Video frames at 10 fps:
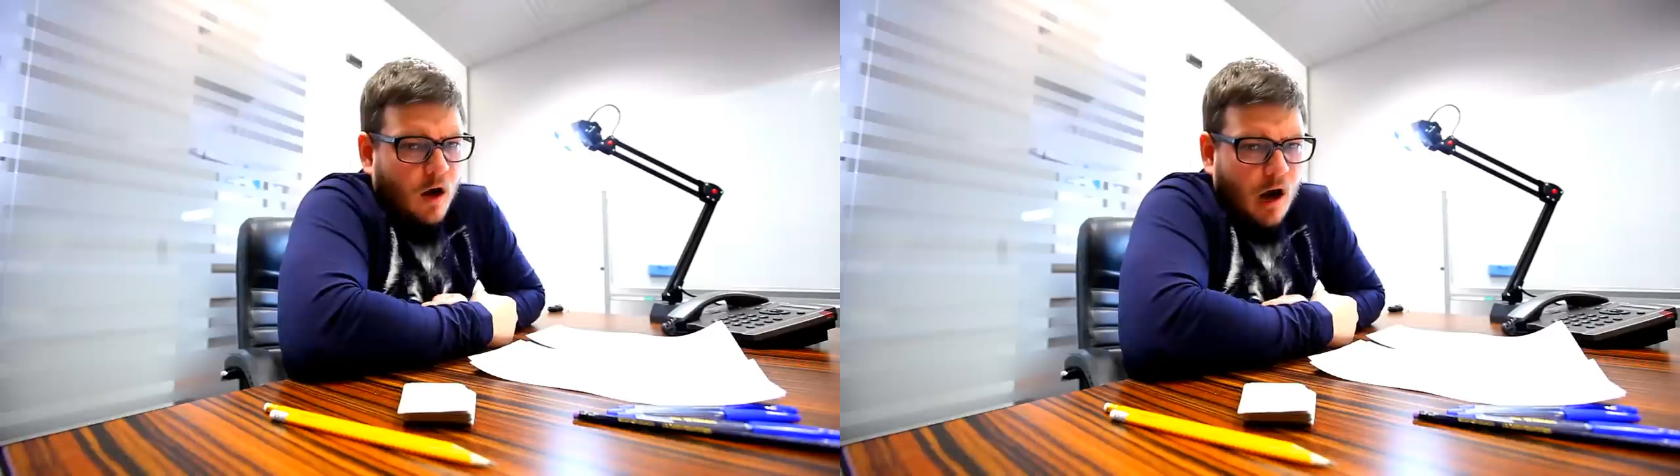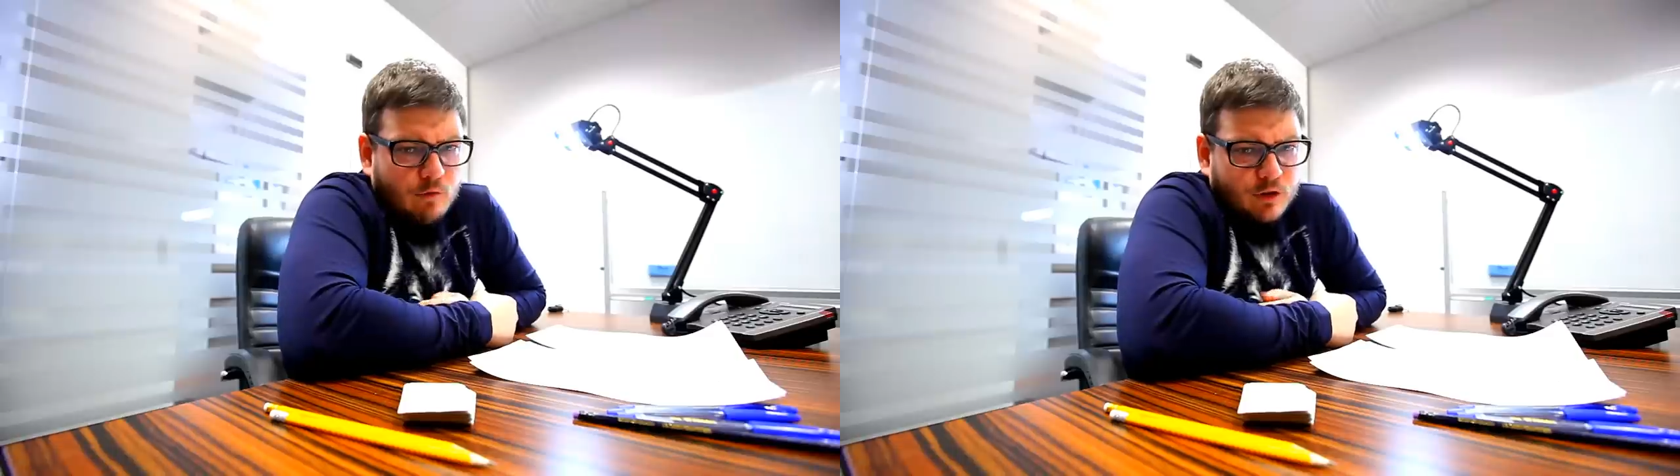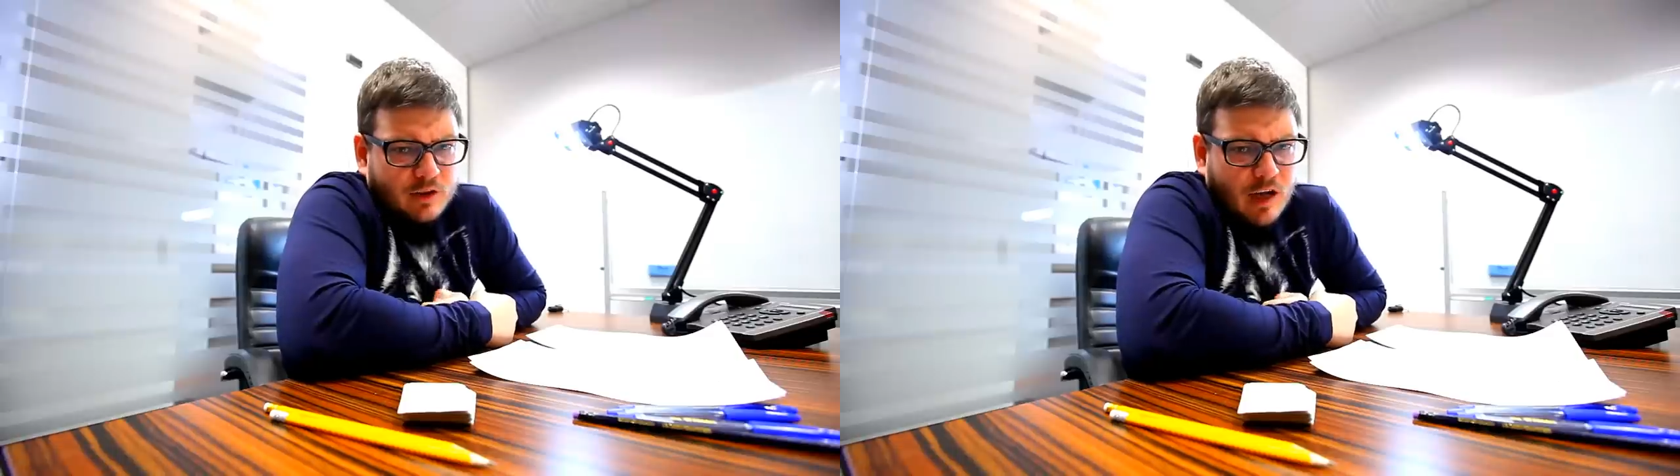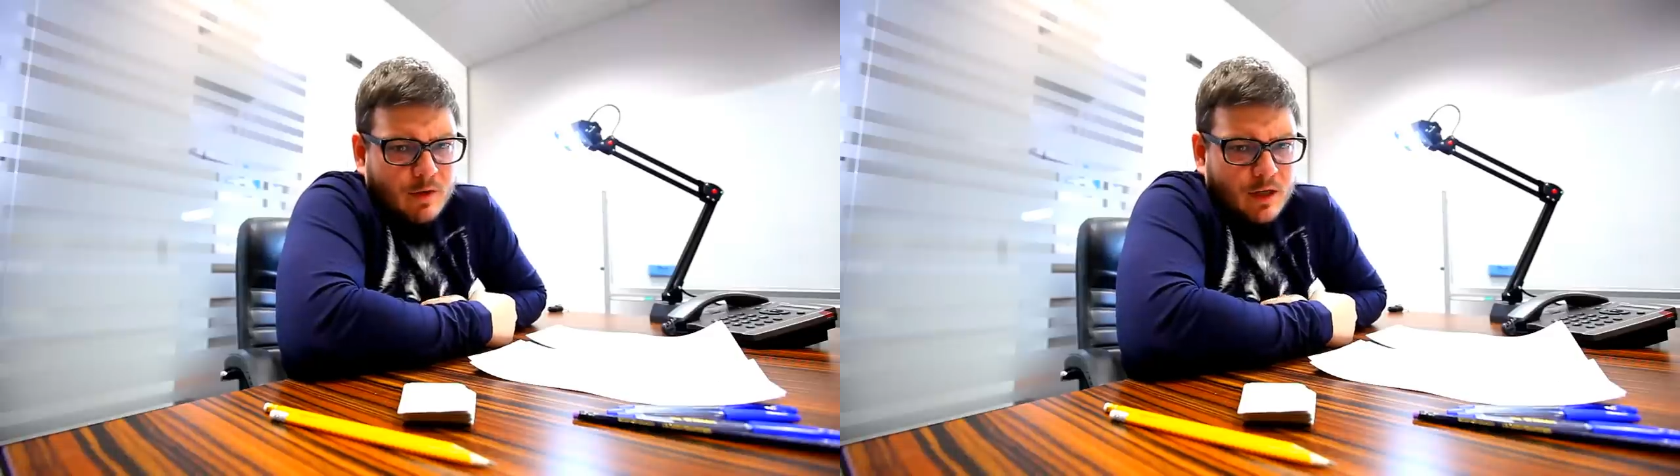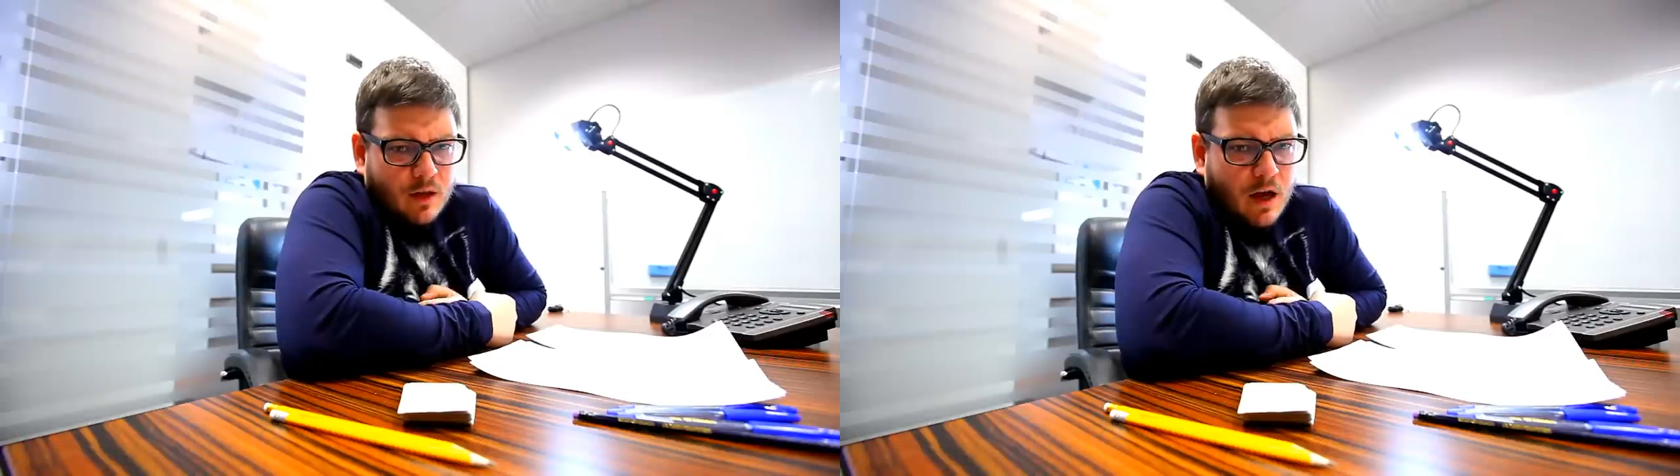А вот
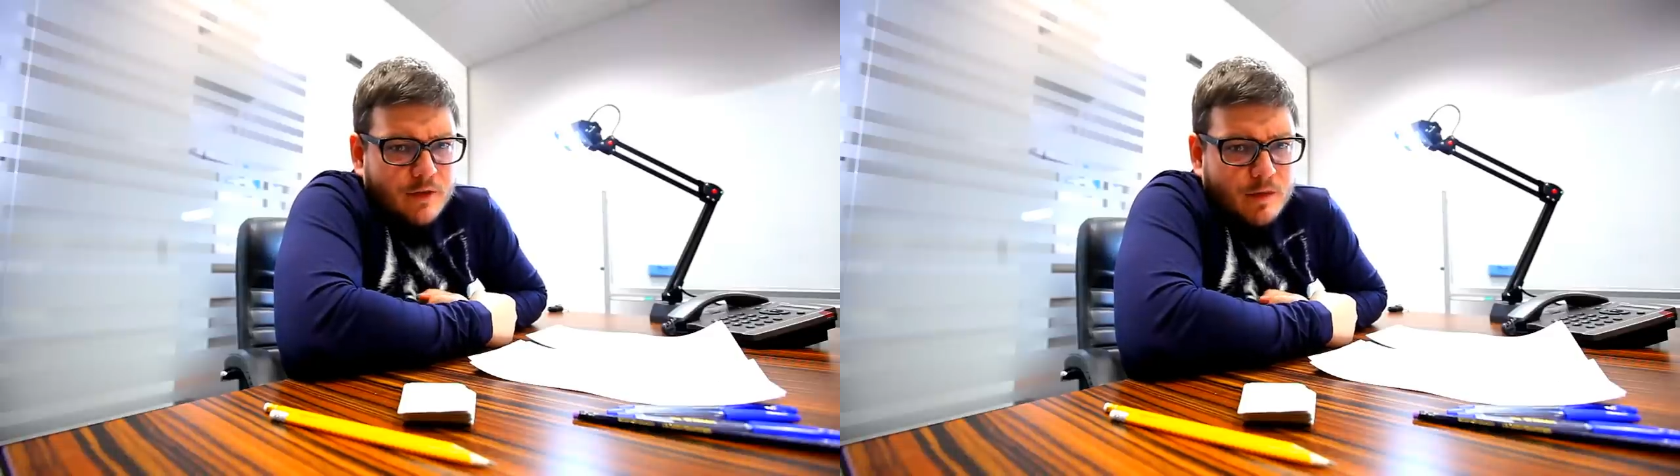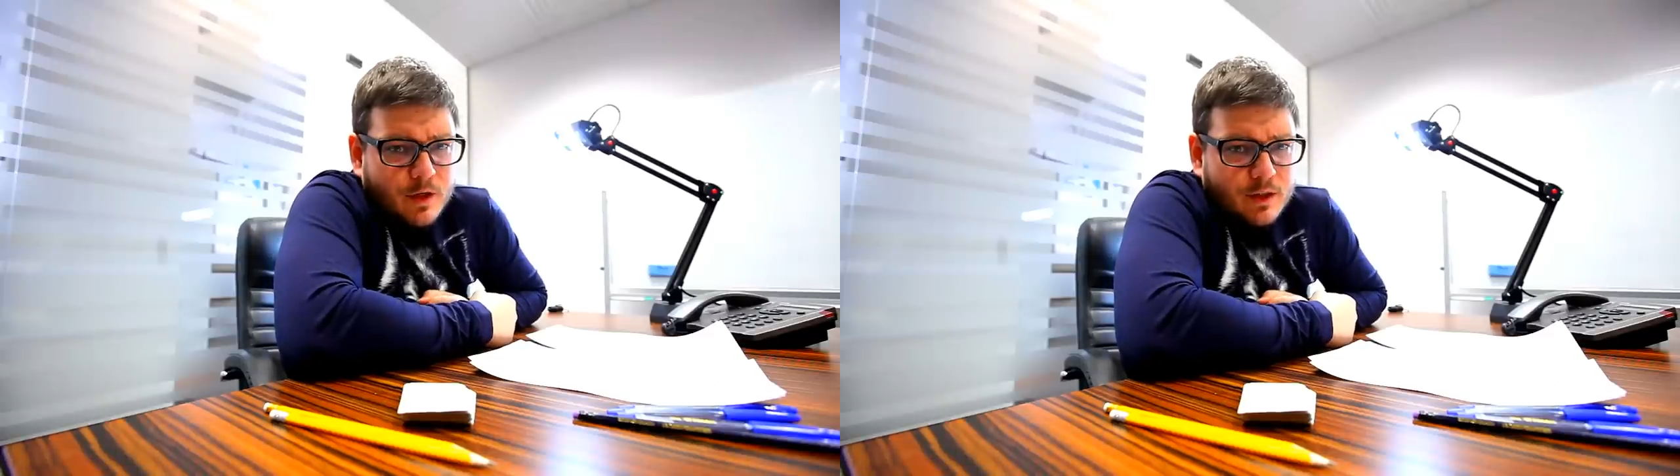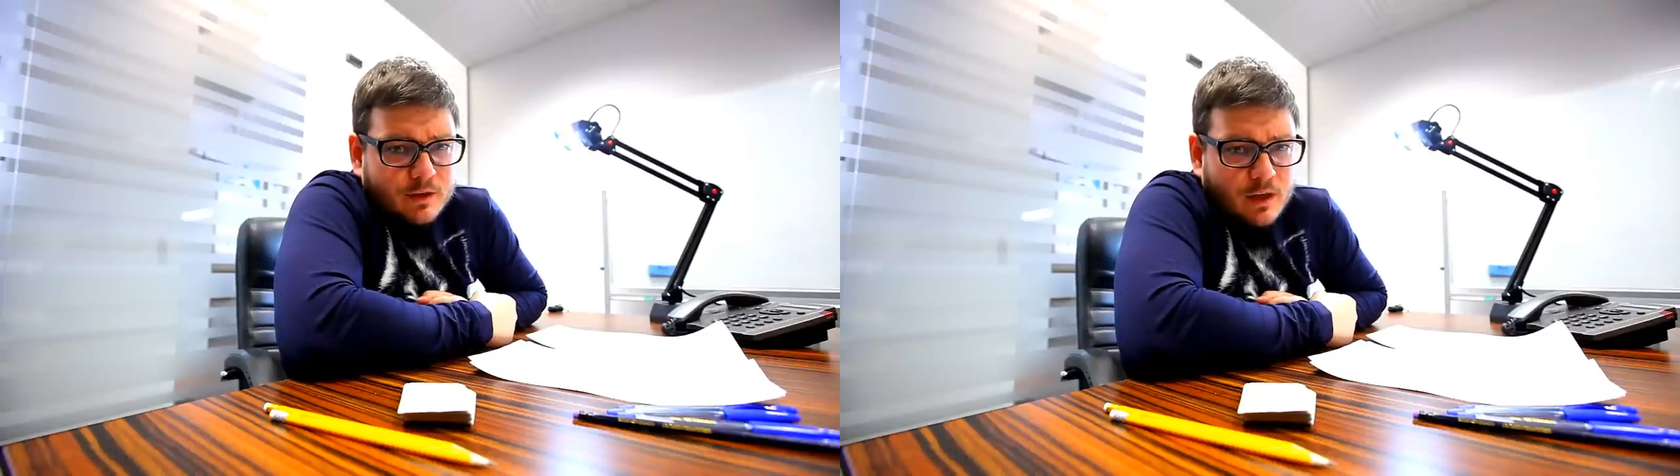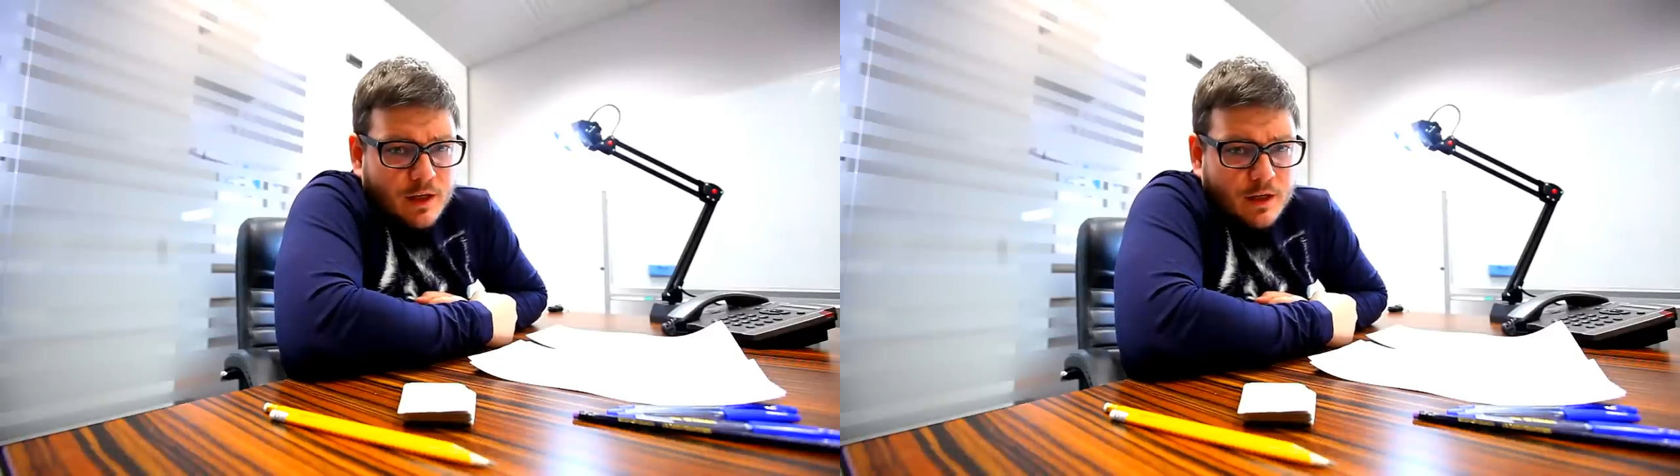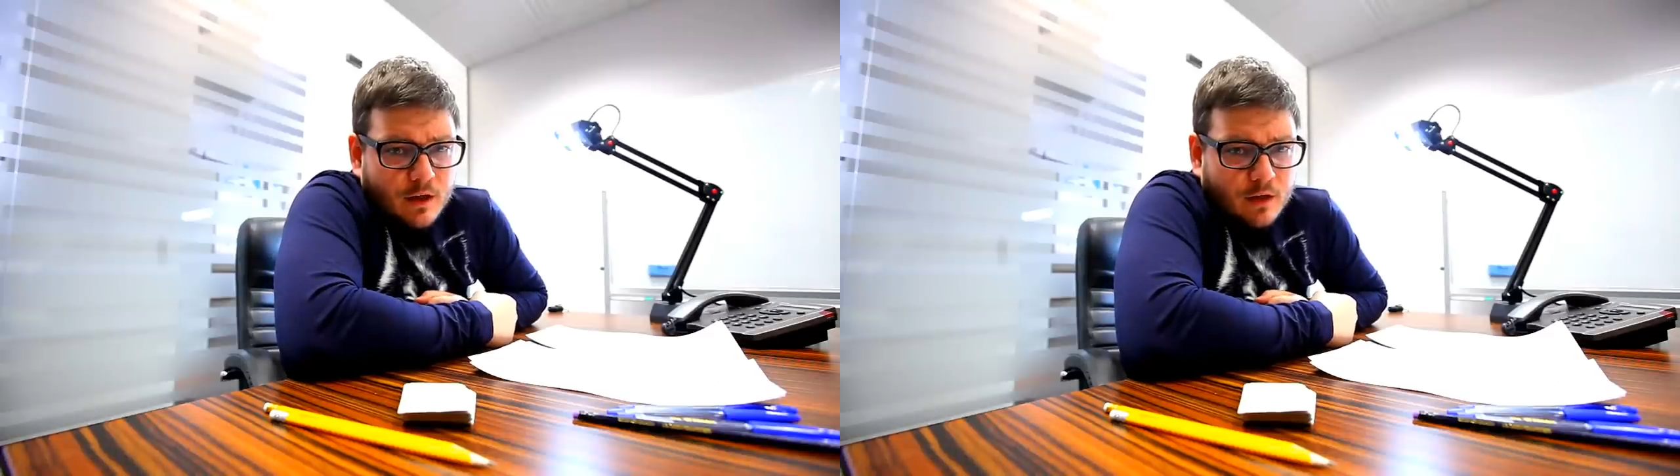самый главный
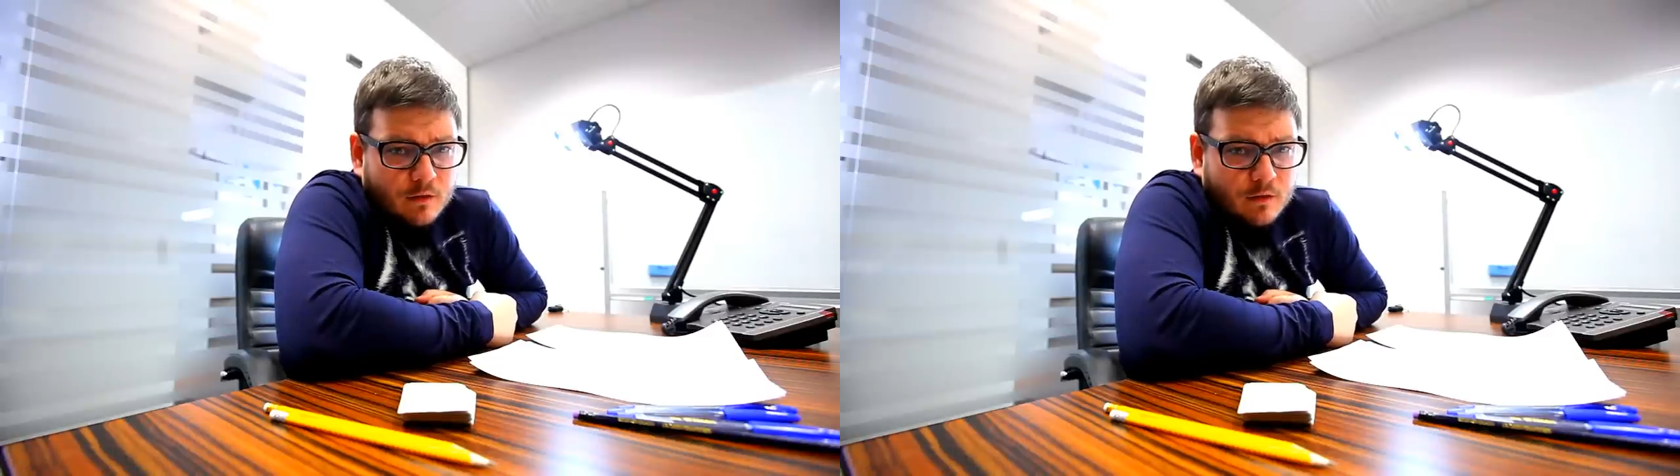милиционер,